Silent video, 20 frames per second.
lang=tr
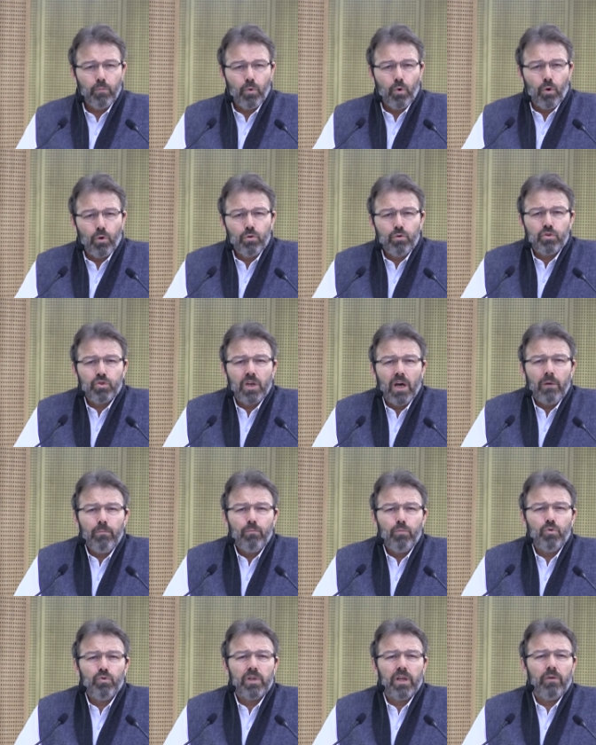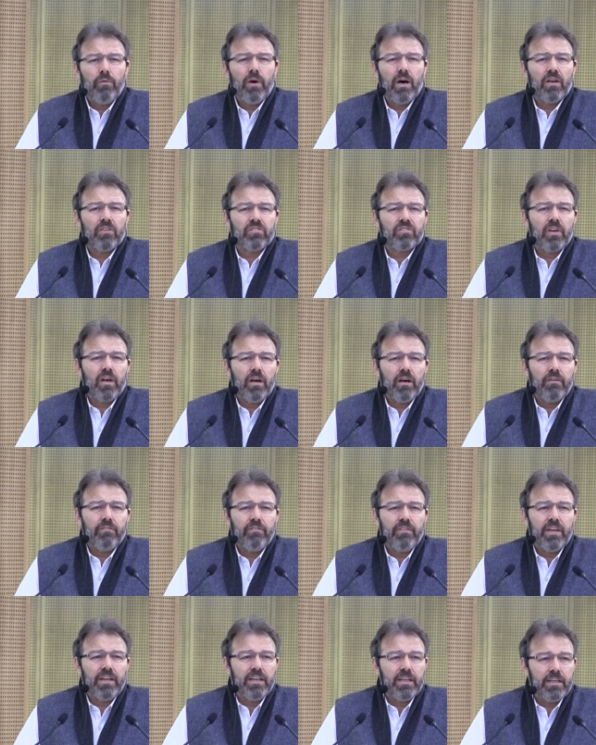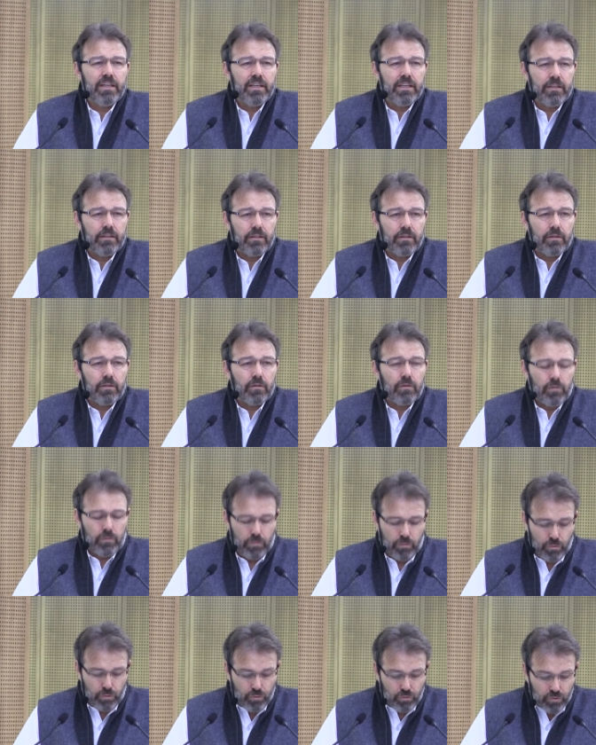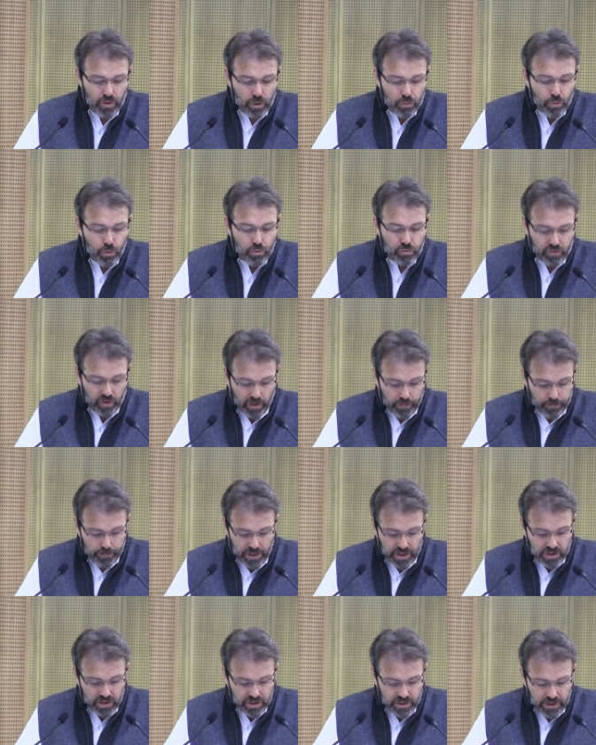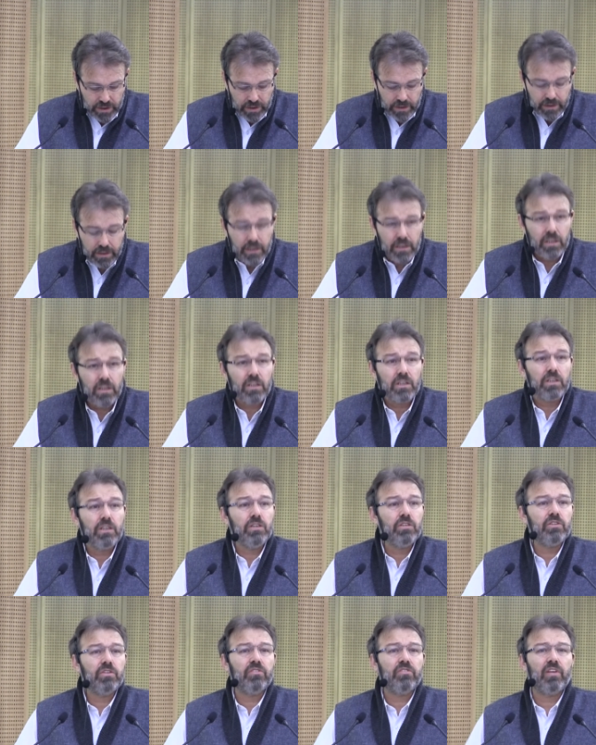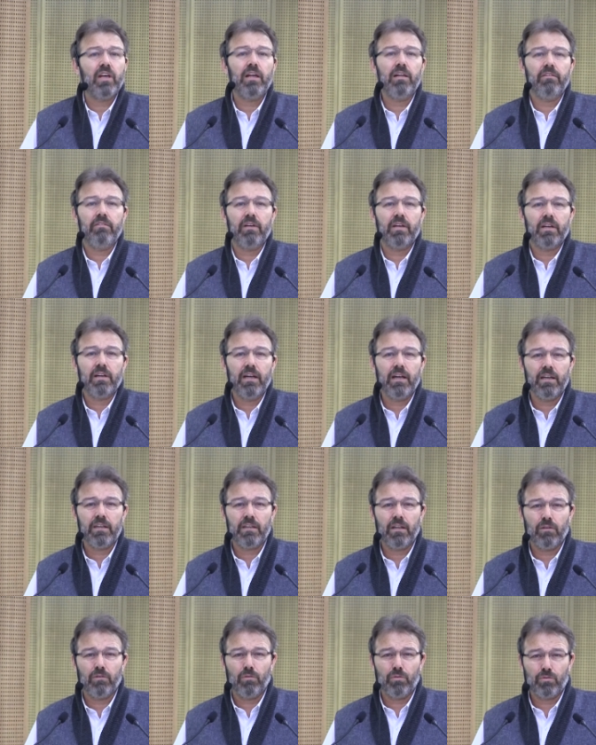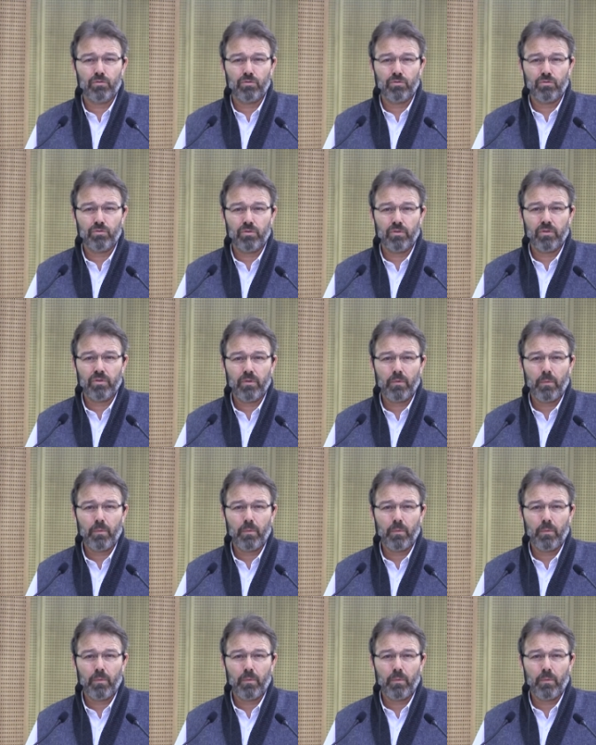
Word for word: Oluşan bu devasa verinin yüzde %95'i kişisel verilerden oluşuyor.